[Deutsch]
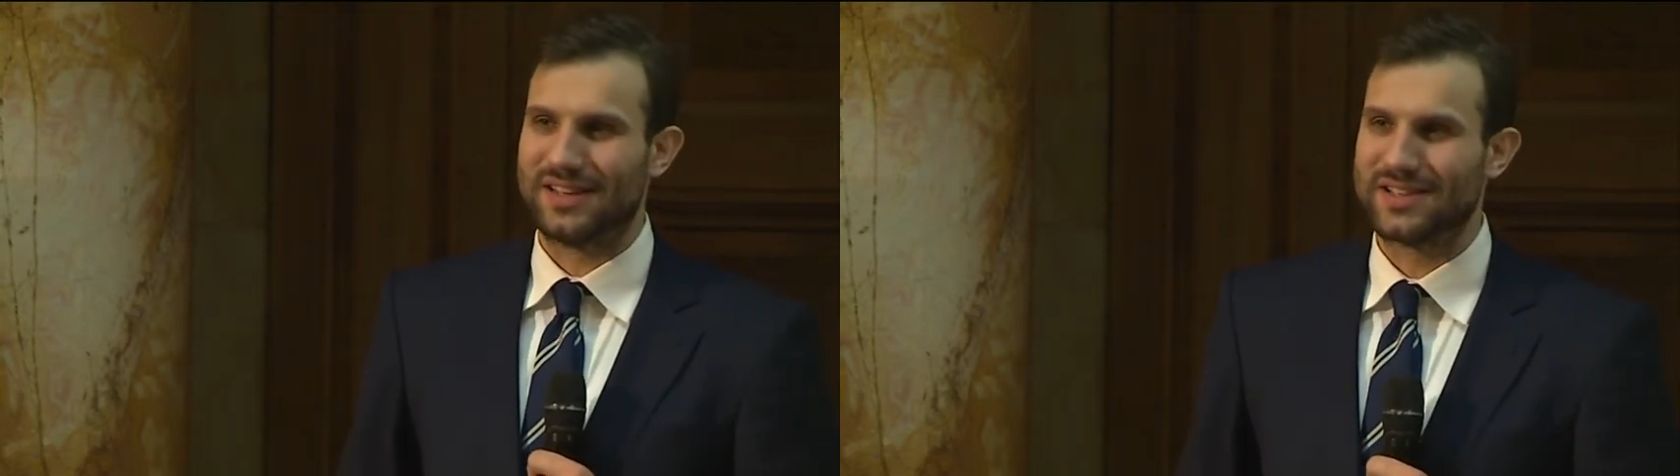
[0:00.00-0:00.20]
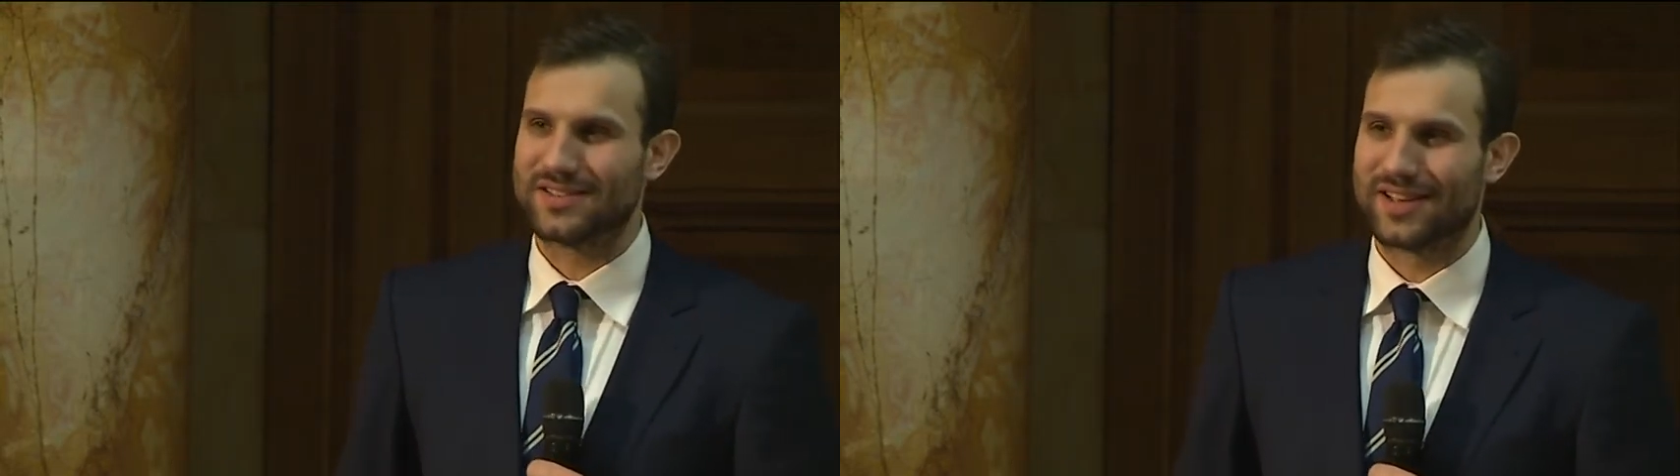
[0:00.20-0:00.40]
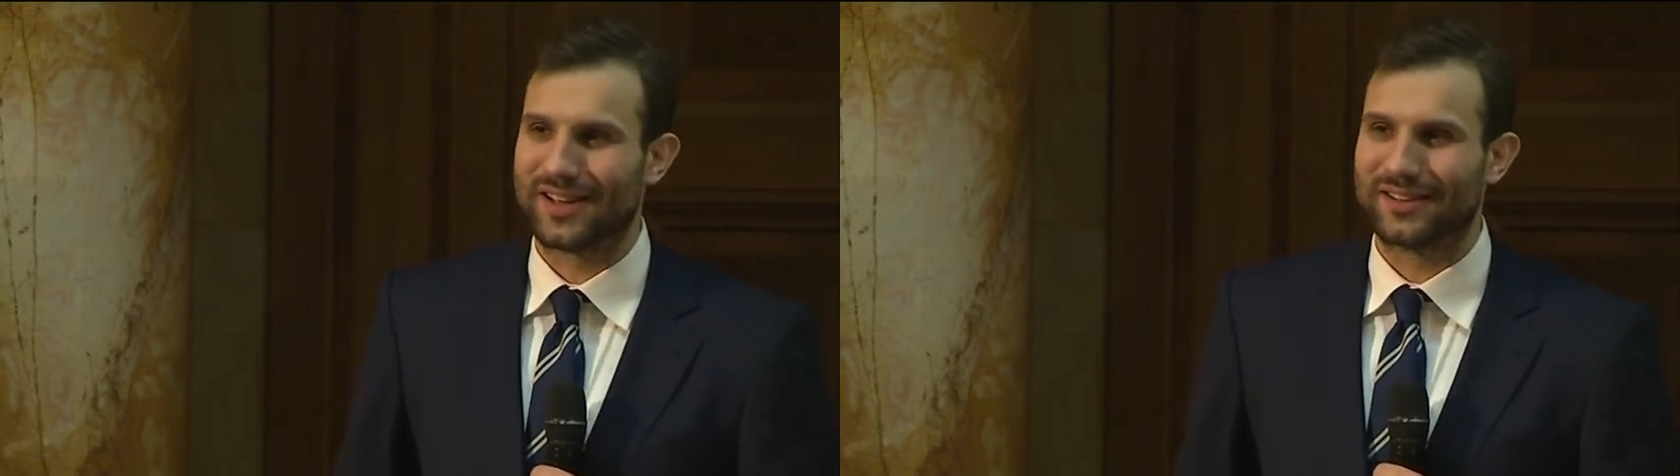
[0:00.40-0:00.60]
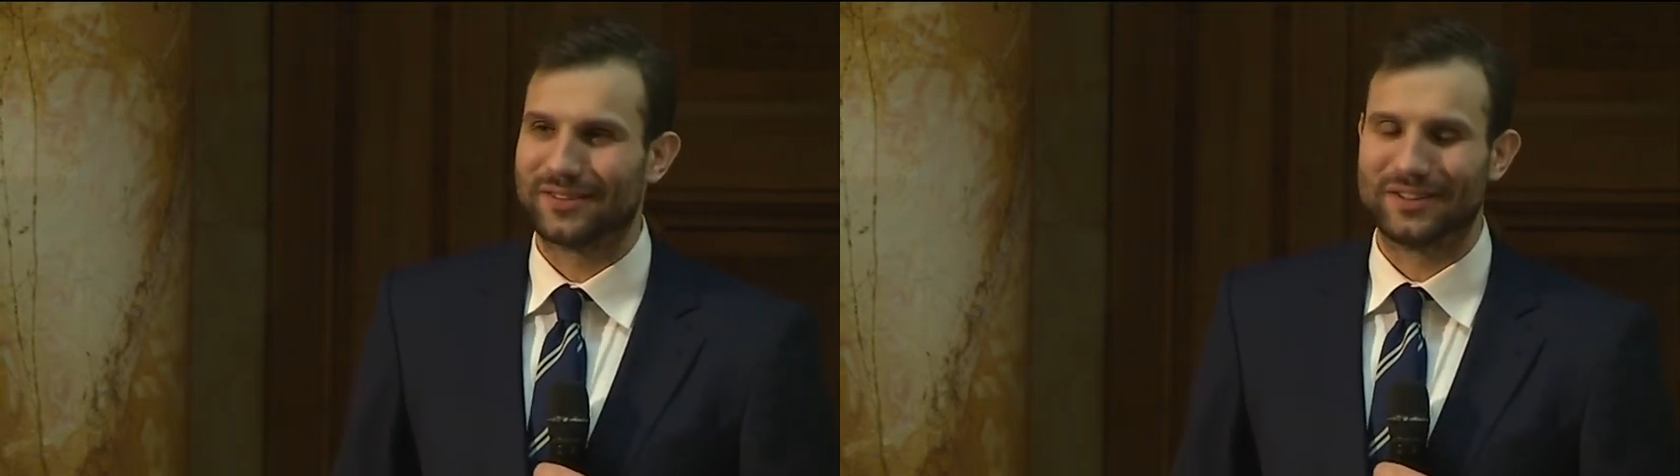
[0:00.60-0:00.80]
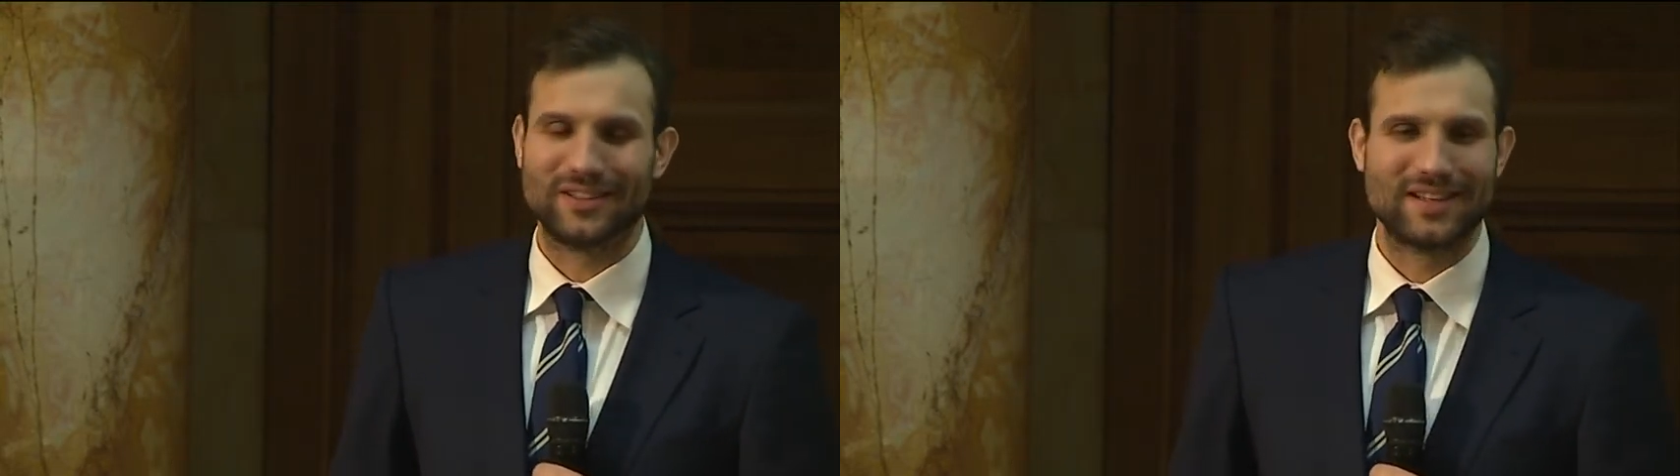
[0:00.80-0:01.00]
lesen
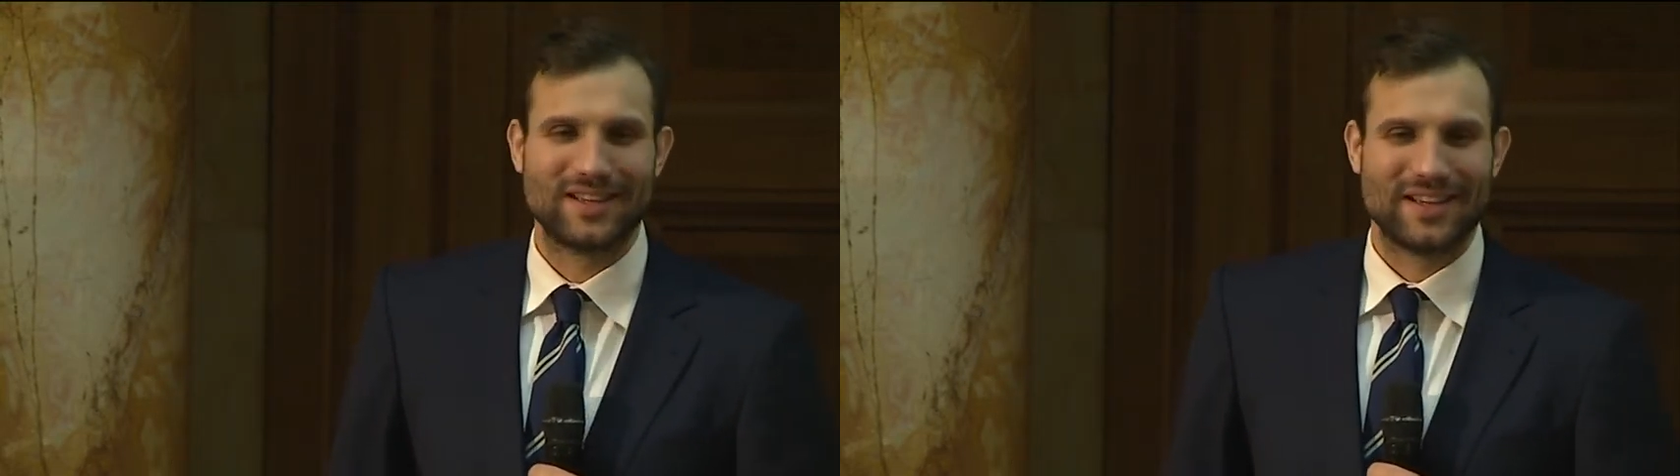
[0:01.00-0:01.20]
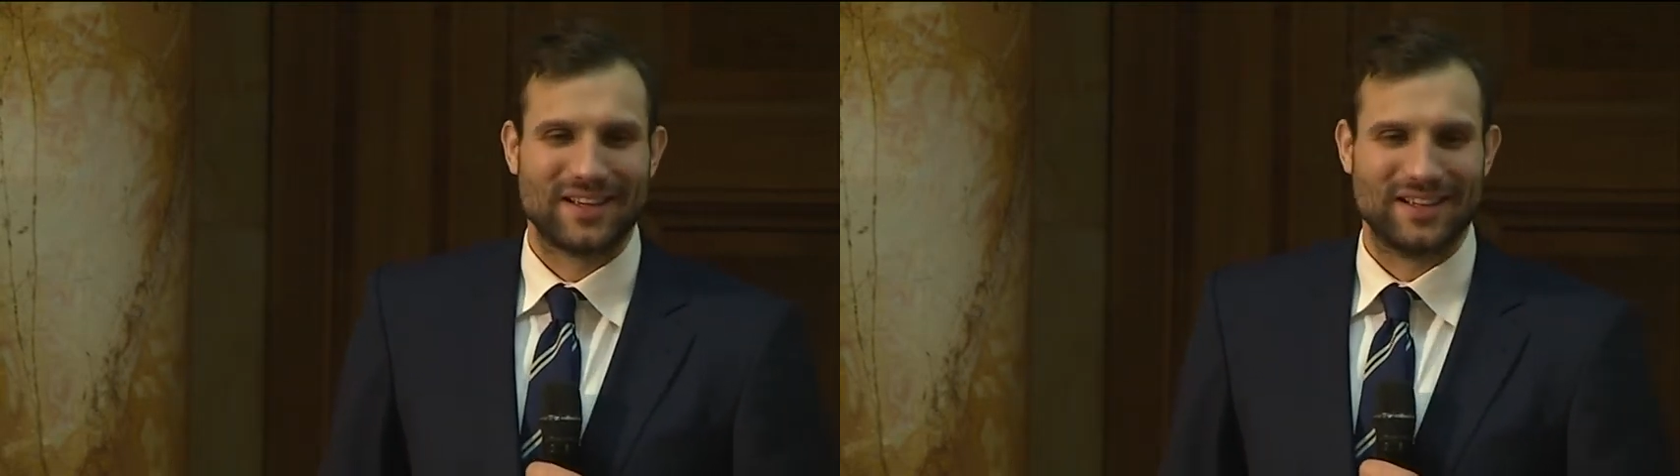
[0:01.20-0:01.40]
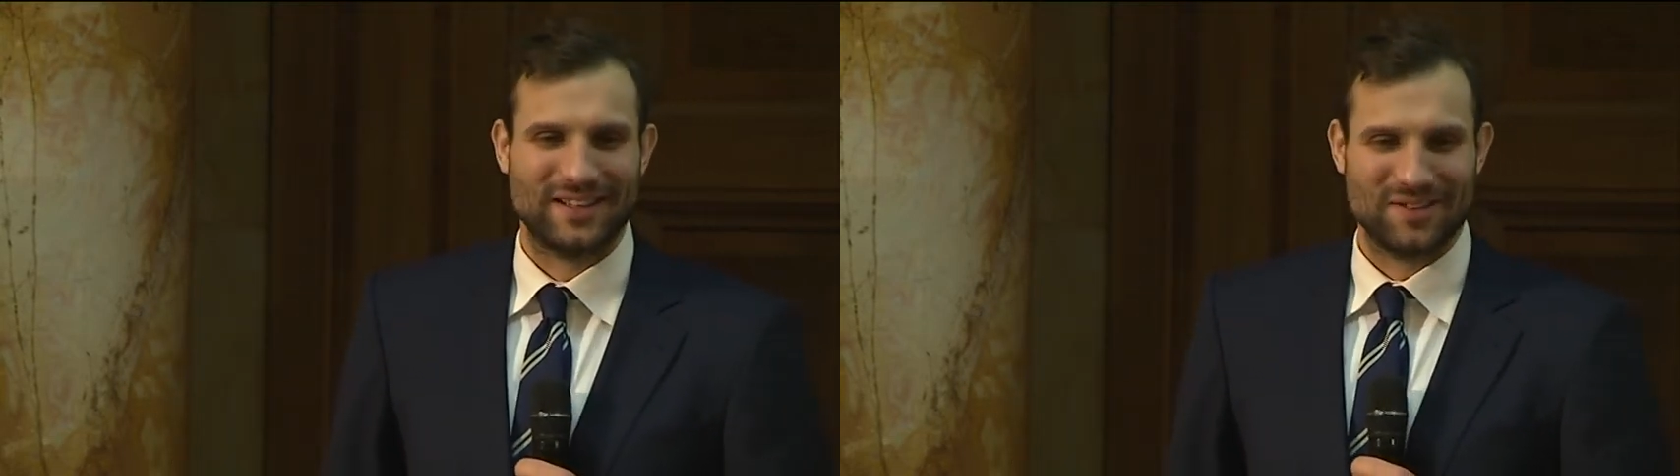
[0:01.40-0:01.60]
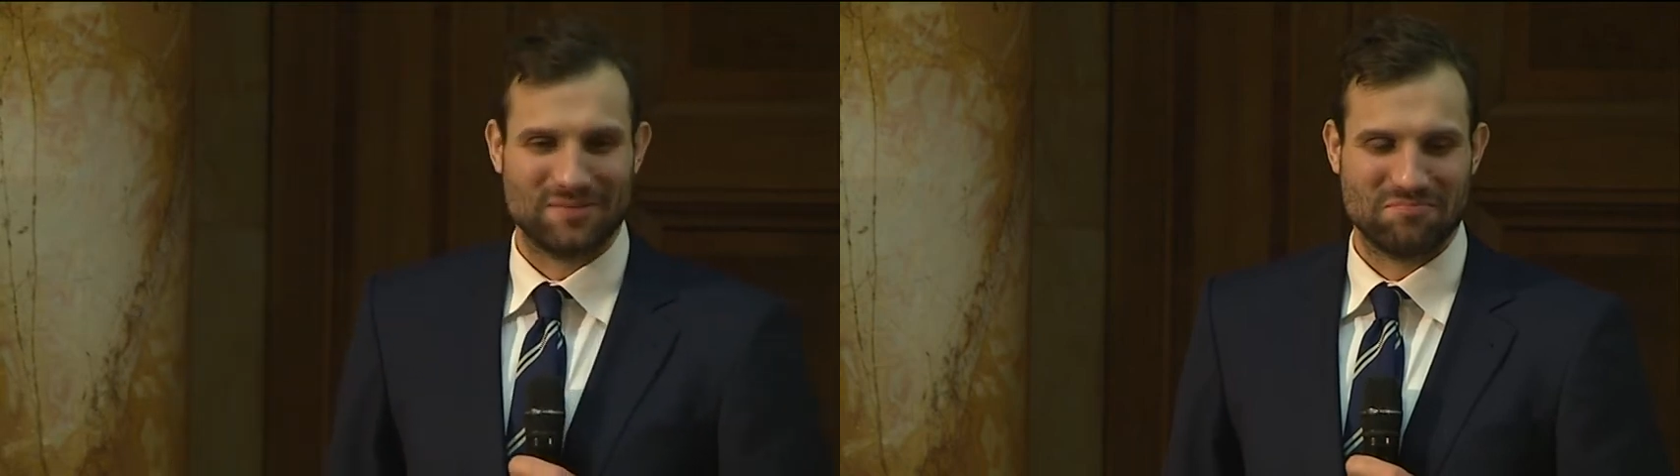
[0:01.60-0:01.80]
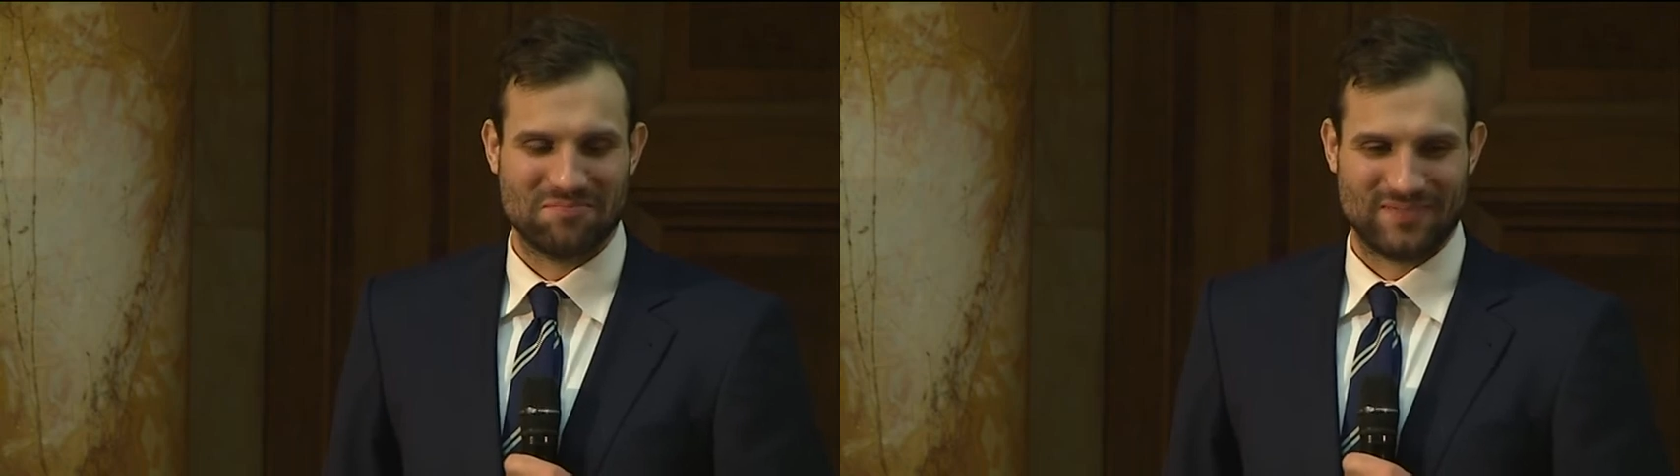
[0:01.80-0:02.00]
kann und
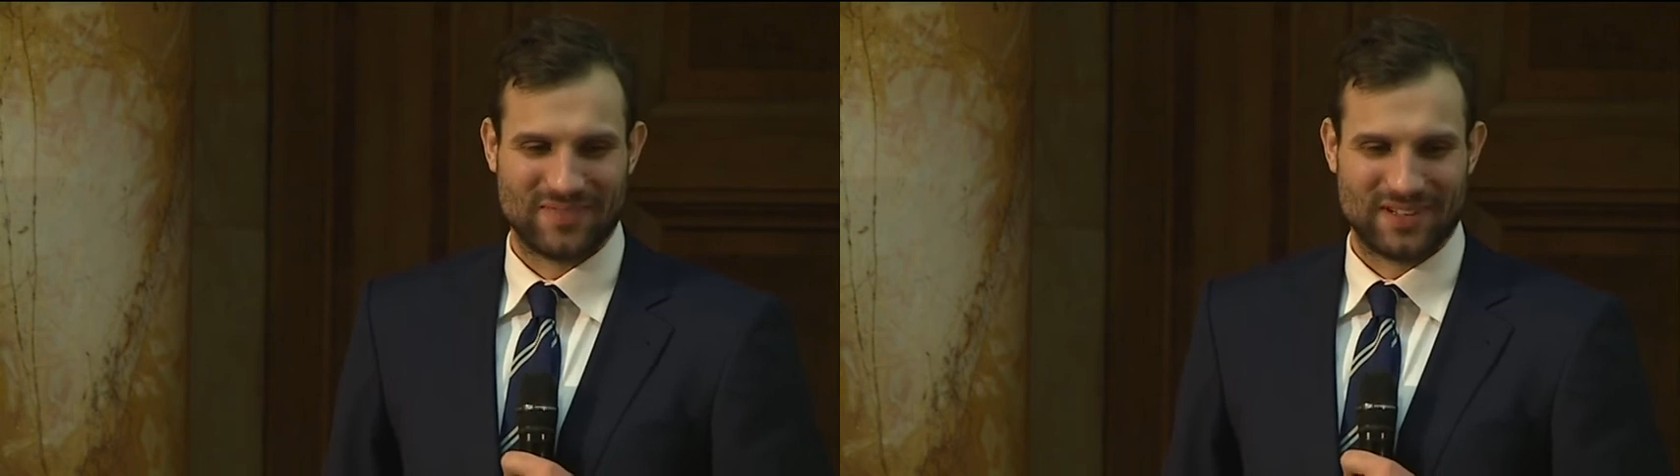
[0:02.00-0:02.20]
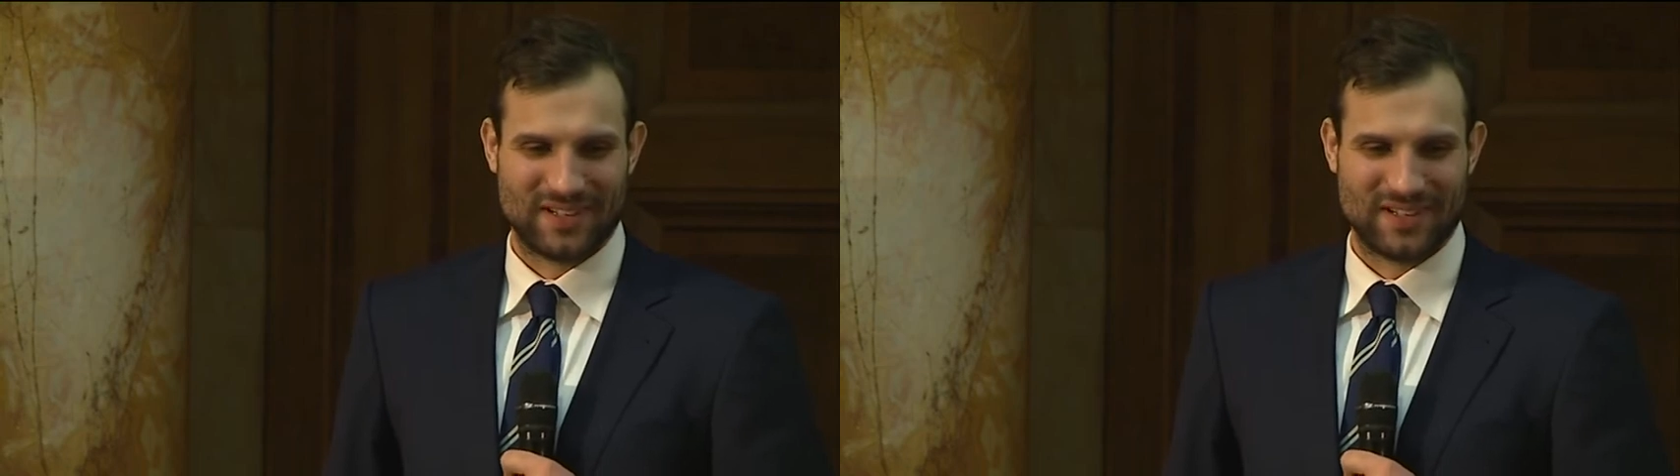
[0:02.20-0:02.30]
ähm,